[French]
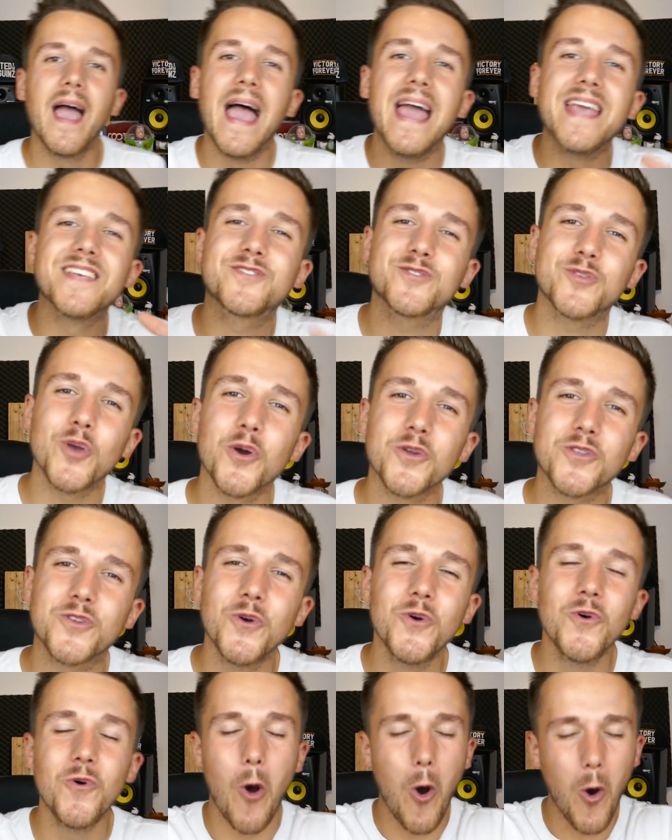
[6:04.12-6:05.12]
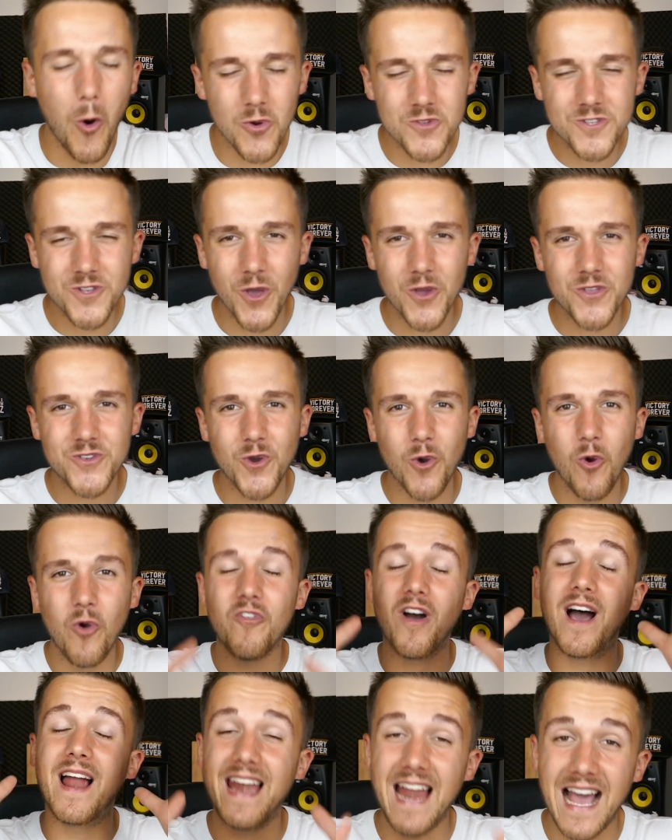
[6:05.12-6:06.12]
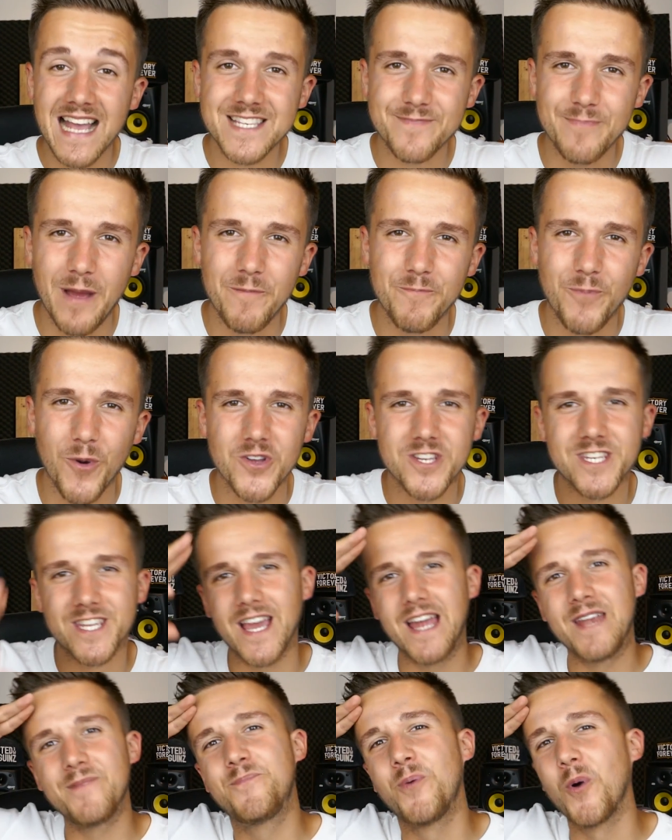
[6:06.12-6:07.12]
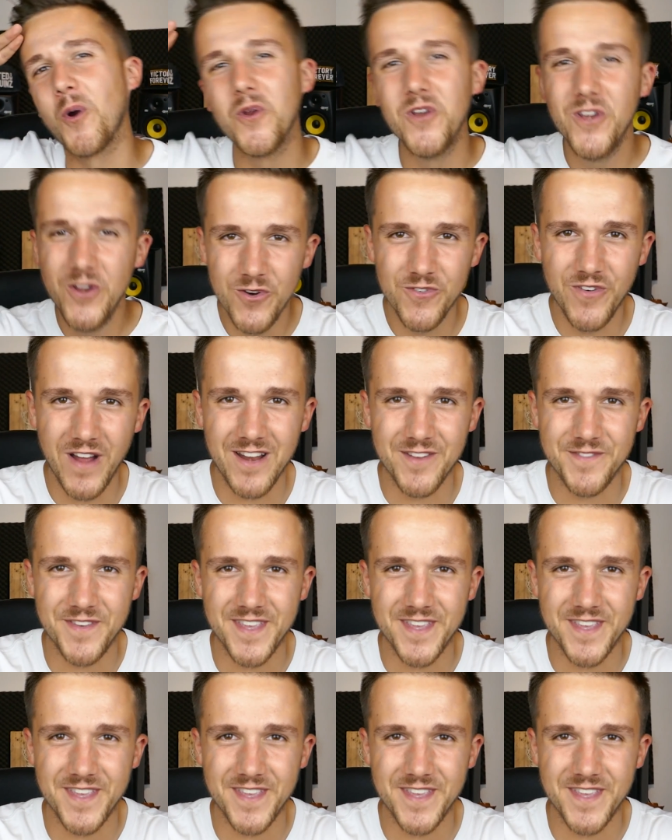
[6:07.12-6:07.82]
Et surtout, on se retrouve la semaine prochaine pour une nouvelle